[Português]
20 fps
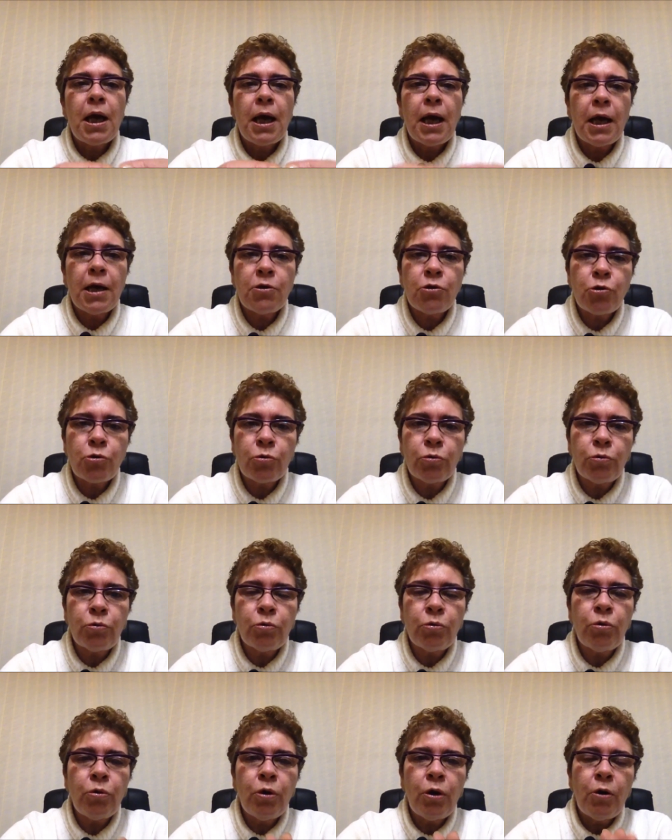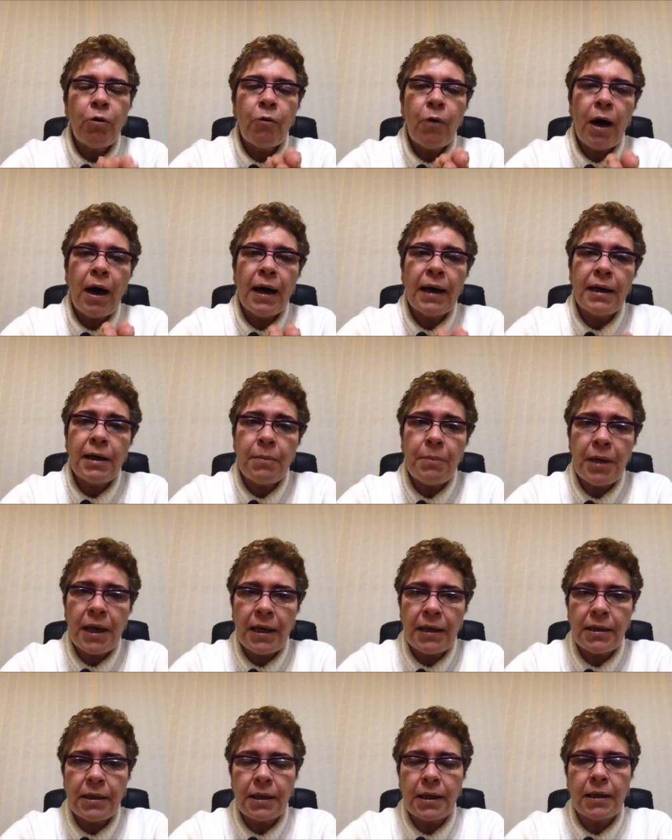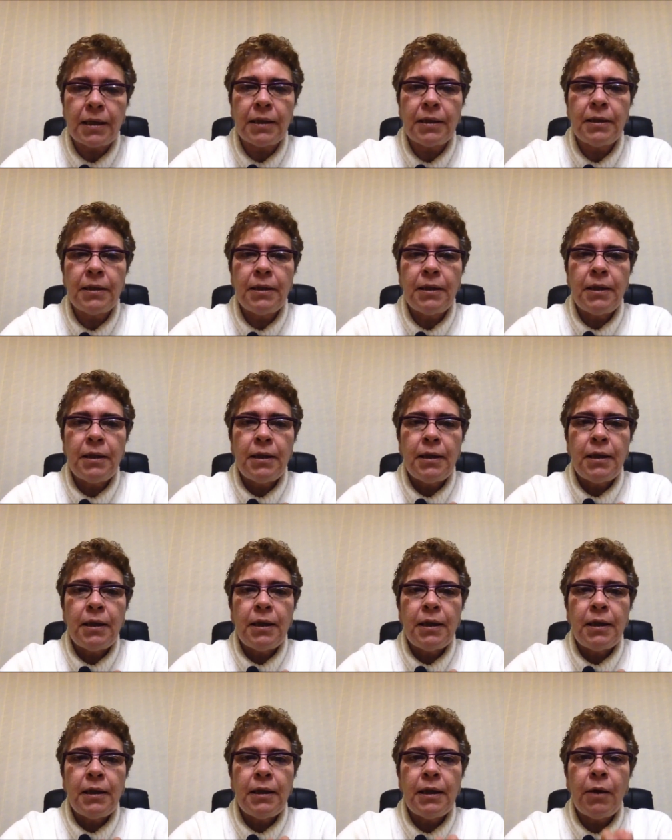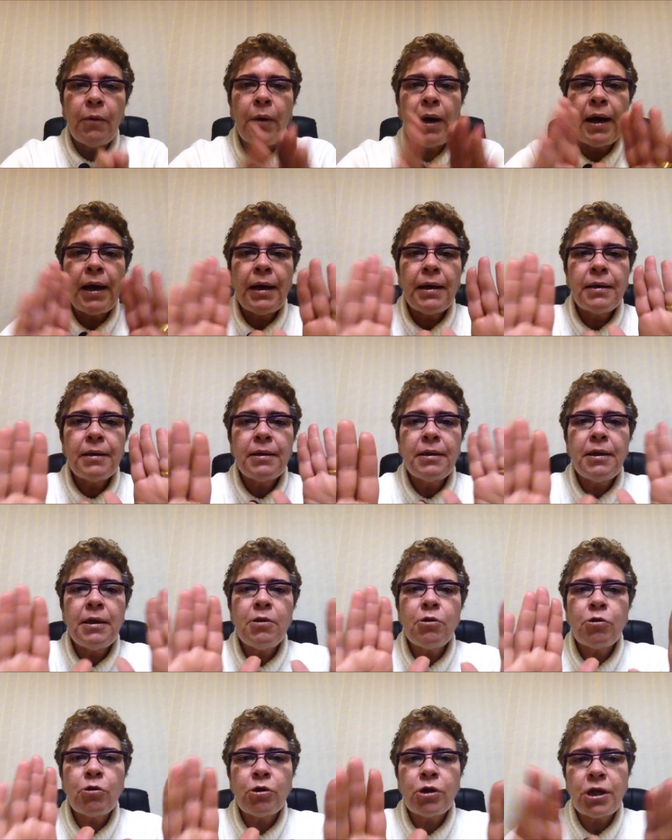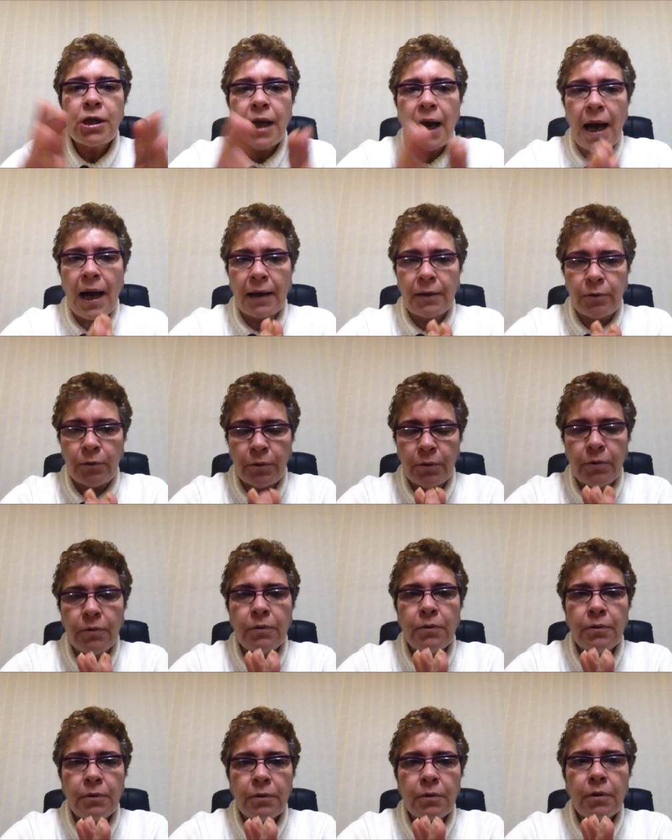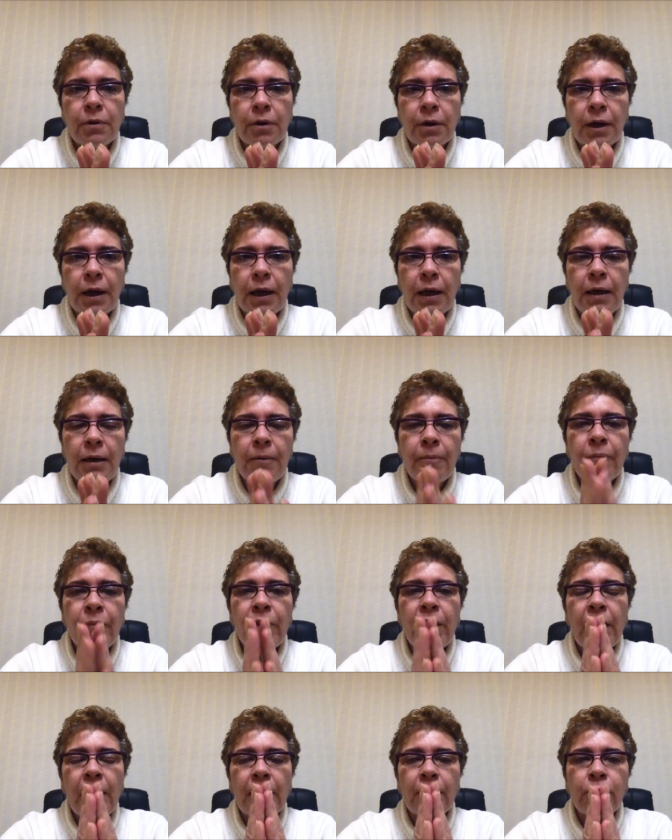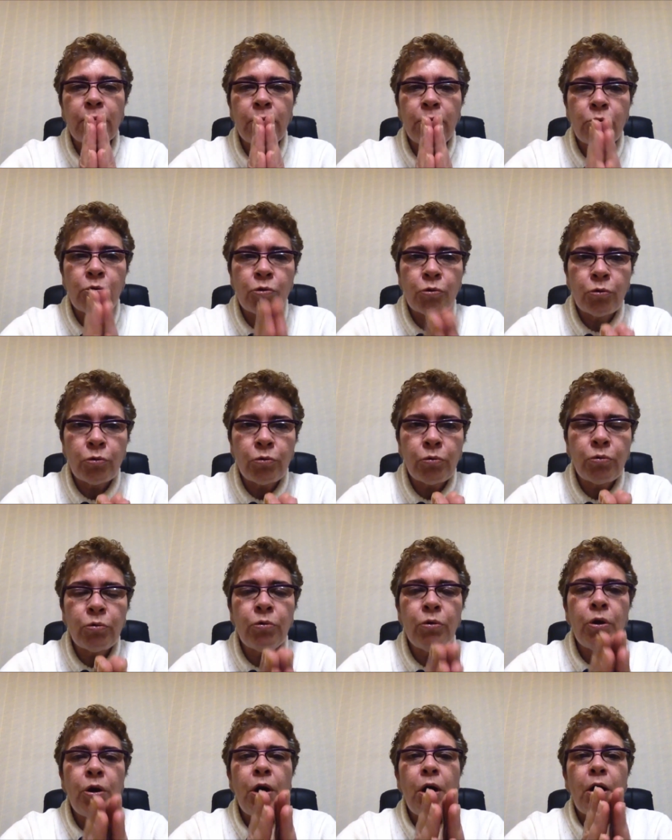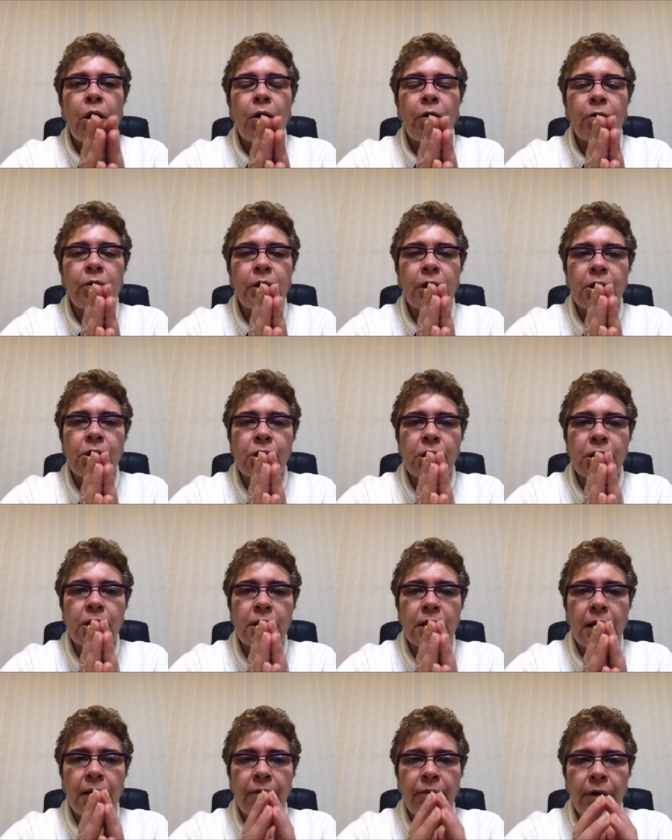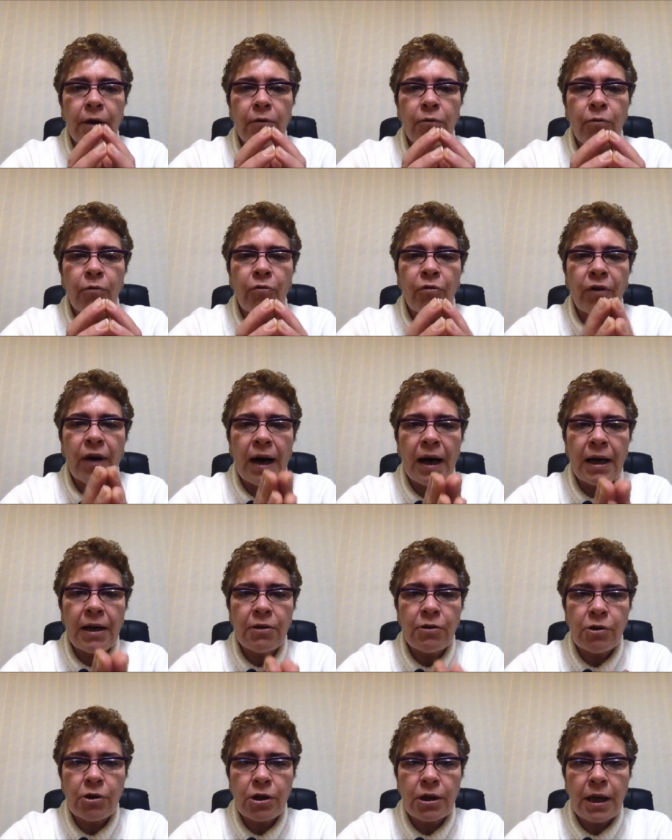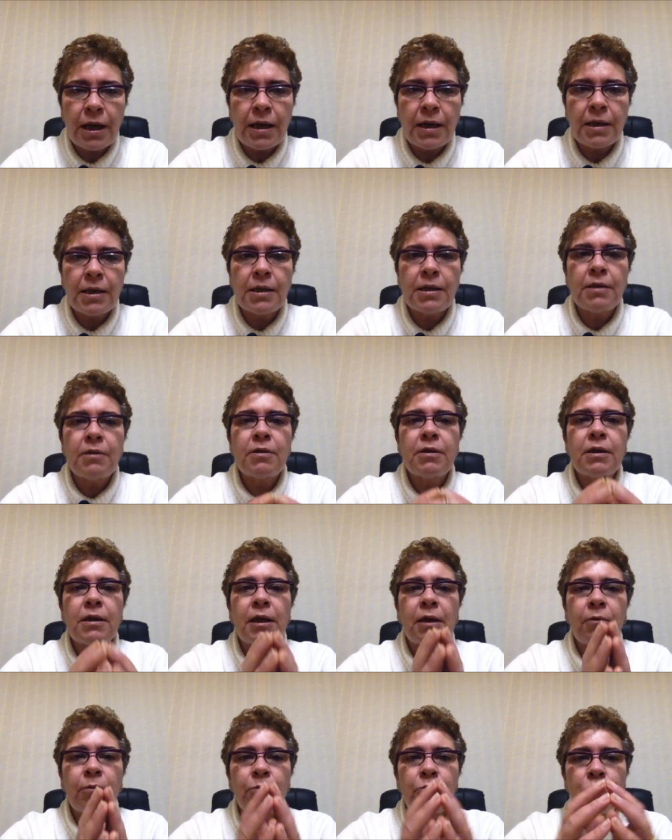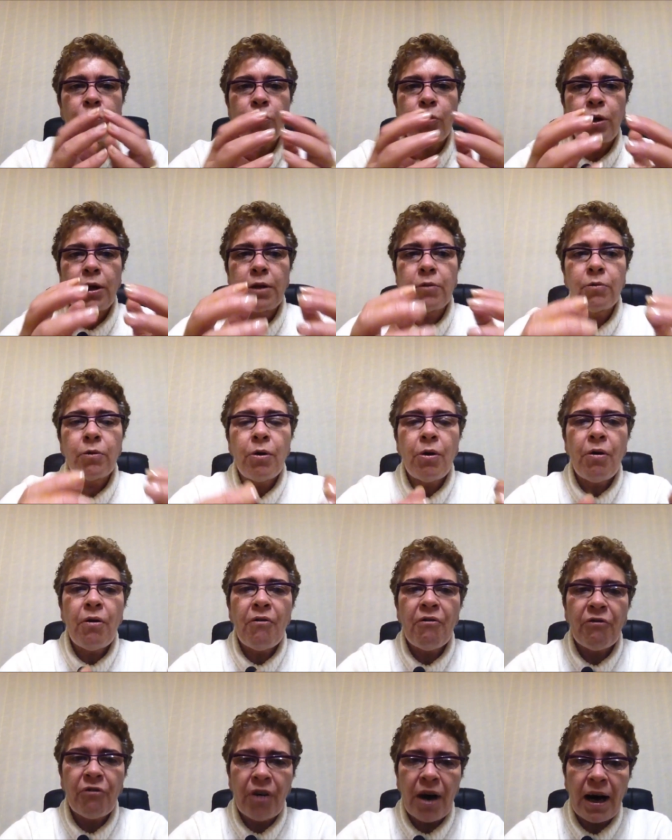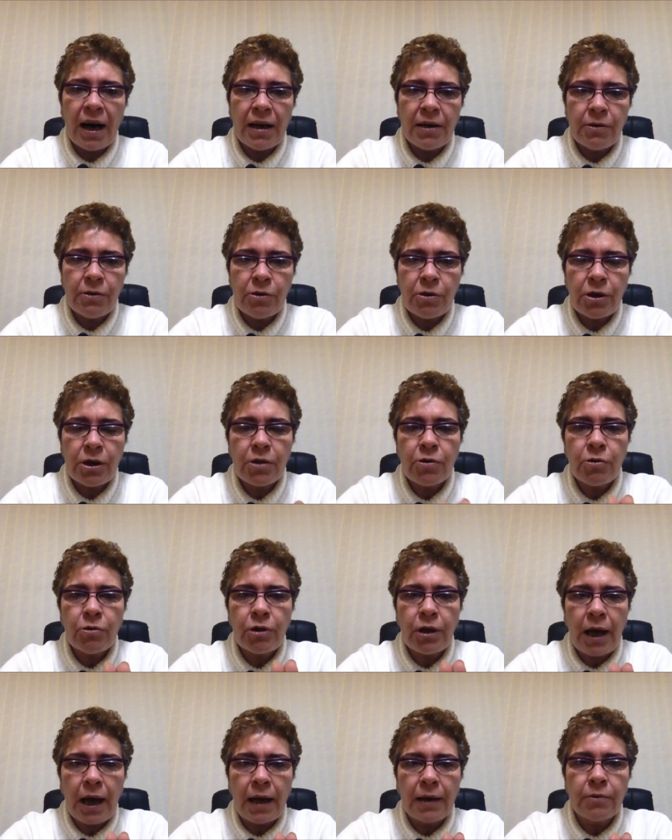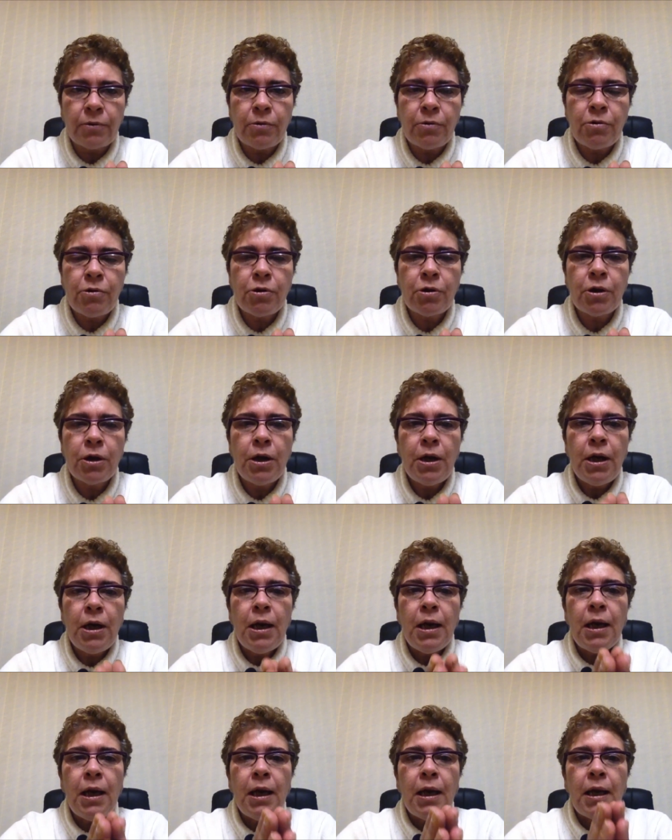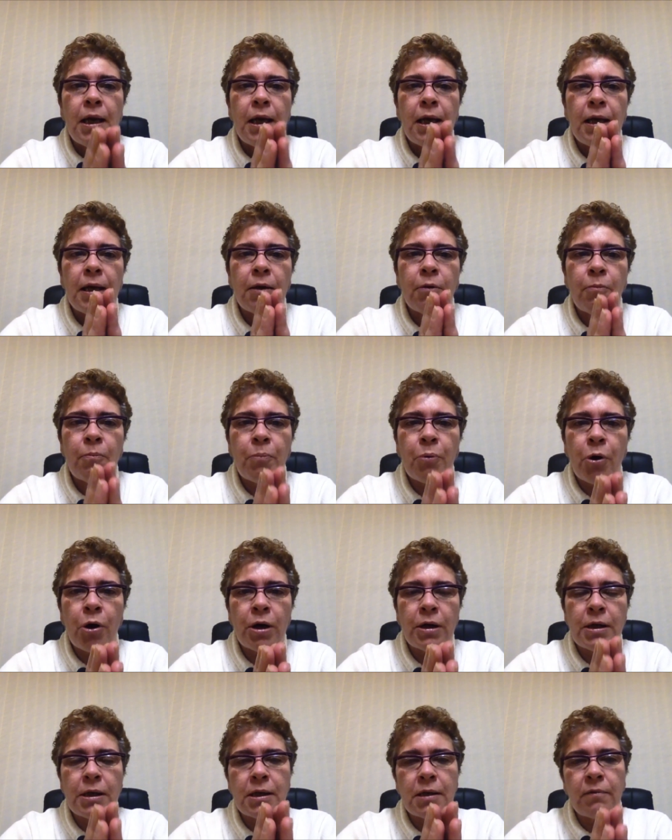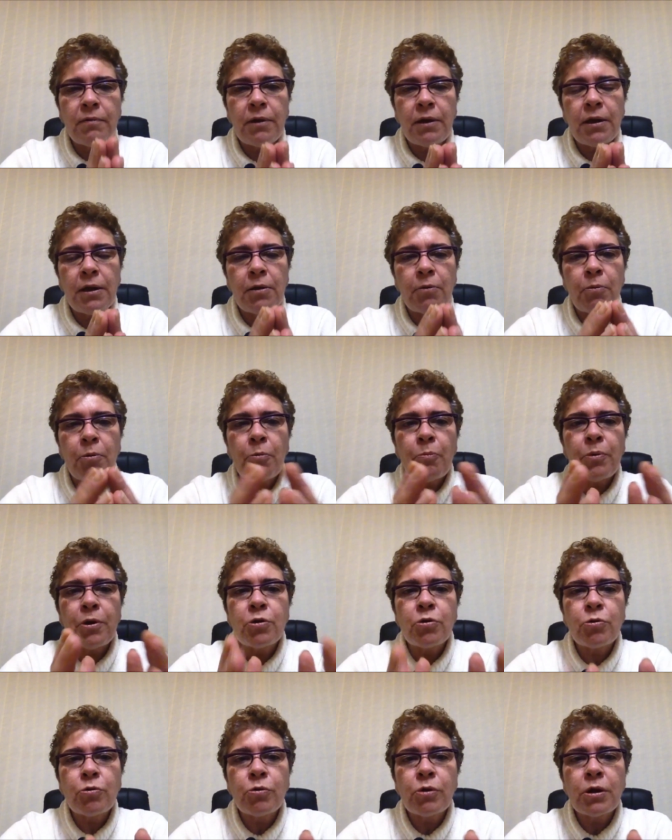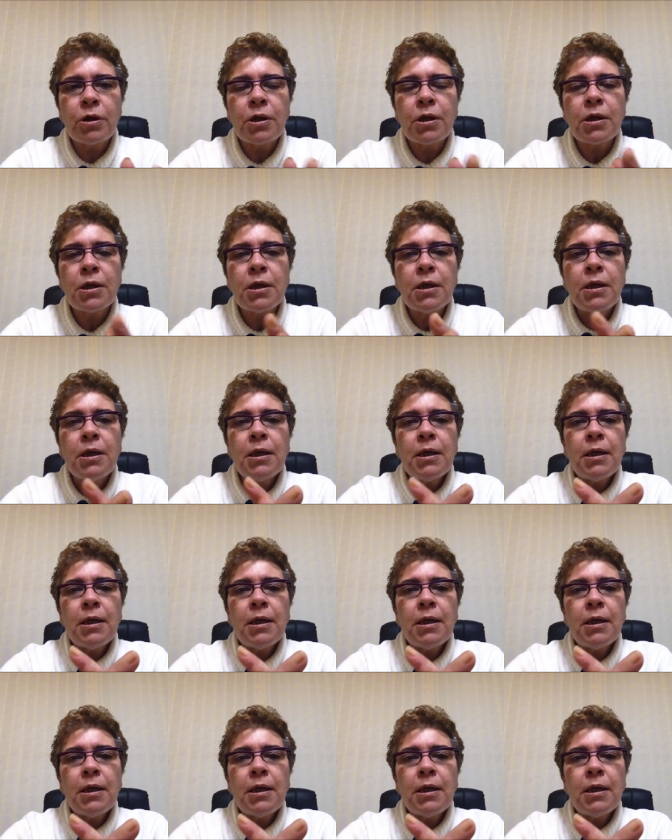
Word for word: é junto com a área médica, não é dissociado, ok? É tudo junto, onde a gente tem feito vários testes, estão escolhendo vários resultados e não pode ser vendido por pessoas